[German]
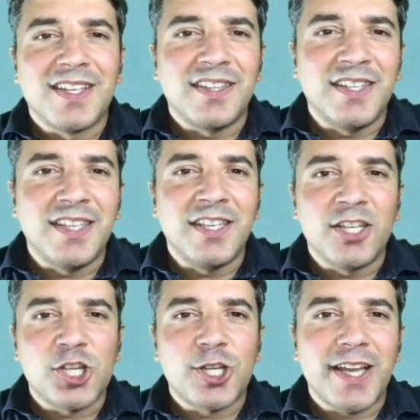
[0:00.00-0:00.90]
die
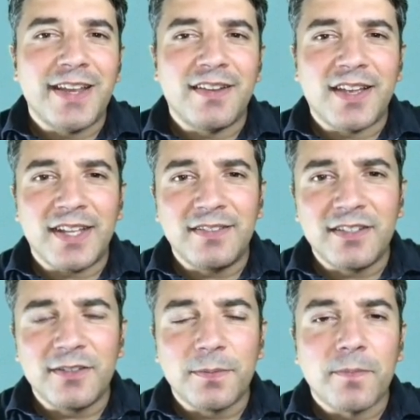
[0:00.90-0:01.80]

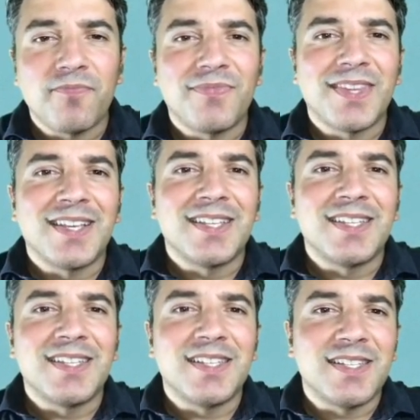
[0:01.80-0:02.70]
Schneidekante
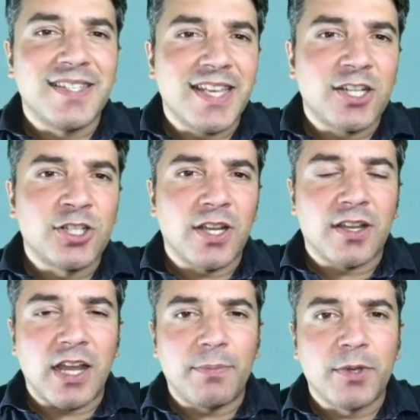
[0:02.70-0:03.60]
sehr
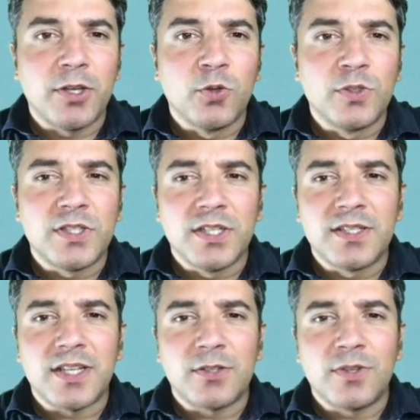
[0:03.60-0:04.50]
stark abgenutzt
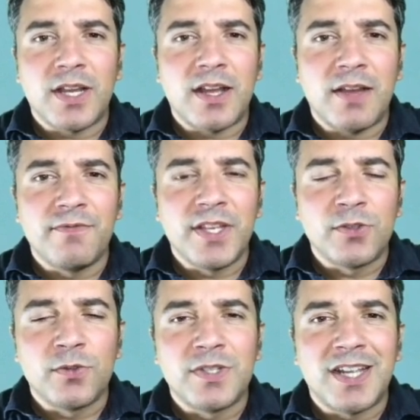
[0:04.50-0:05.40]
ist. Also da haben wir
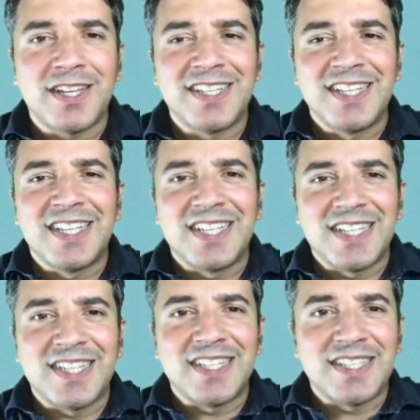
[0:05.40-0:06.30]
sozusagen
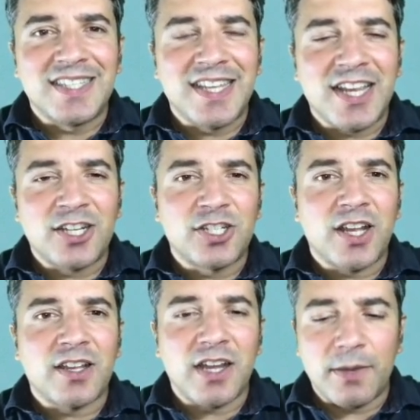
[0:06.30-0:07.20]
sehr
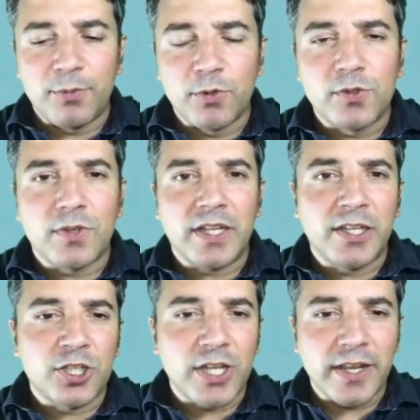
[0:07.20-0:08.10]
starke Abnutzung an
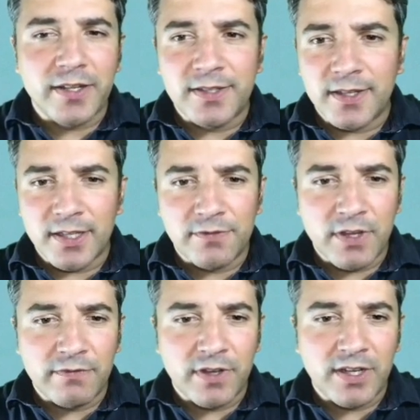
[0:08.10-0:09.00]
den Schneidezähnen. Das
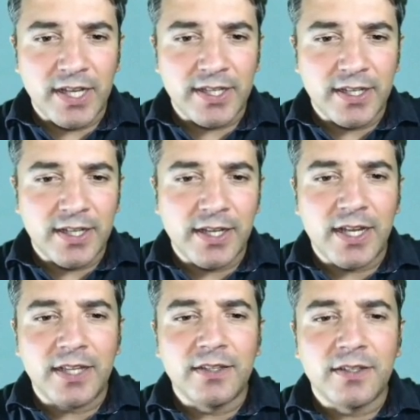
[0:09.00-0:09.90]
werden wir gleich an
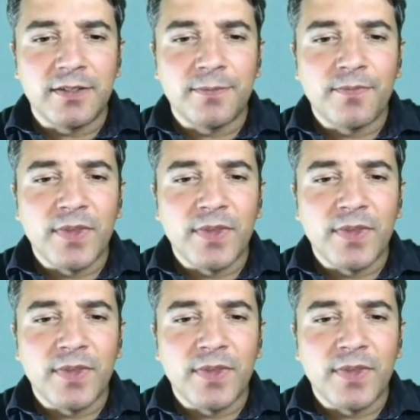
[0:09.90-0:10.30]
einer anderen